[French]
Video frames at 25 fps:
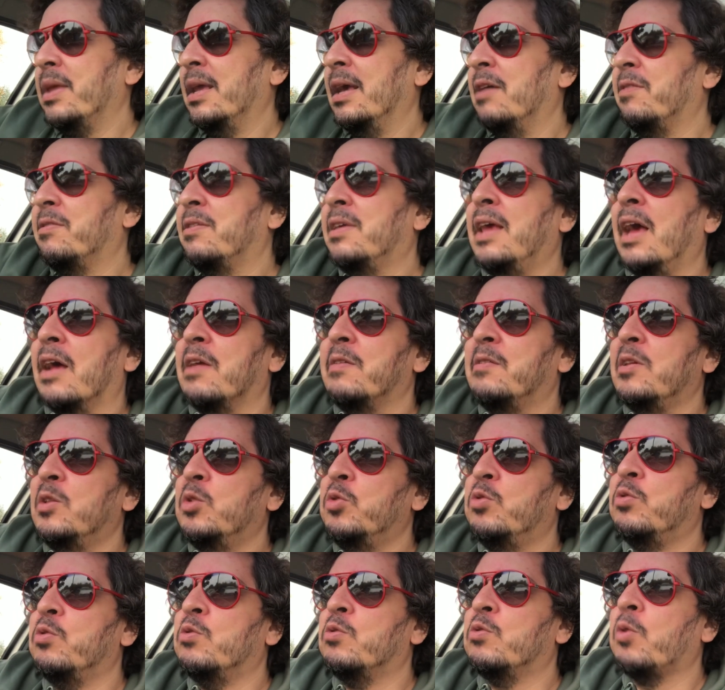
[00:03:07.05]
est-ce qu'il y a assez
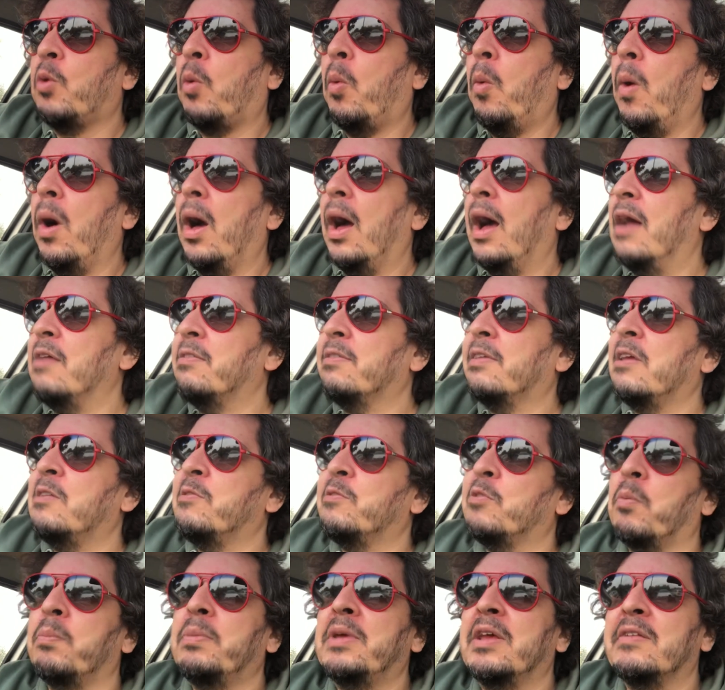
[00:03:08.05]
d'issues de secours Est-ce qu'elles
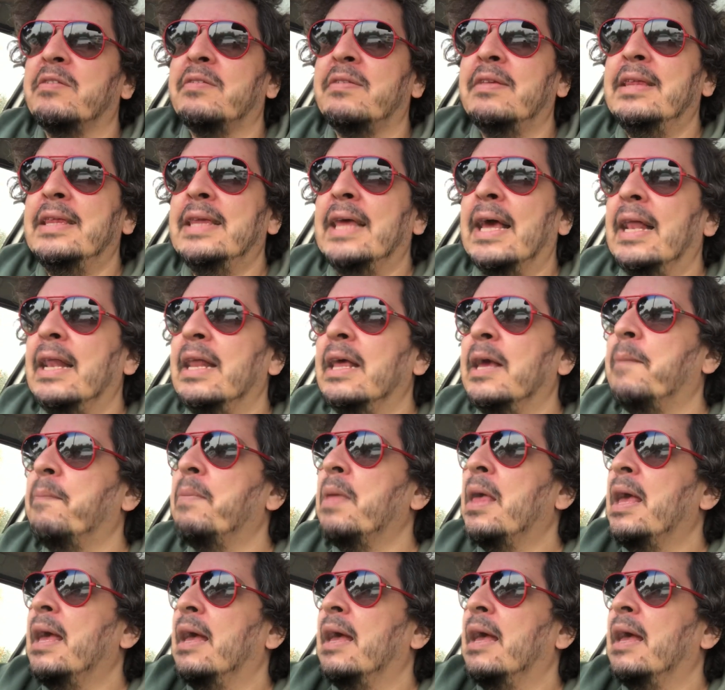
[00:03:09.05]
sont bien signalées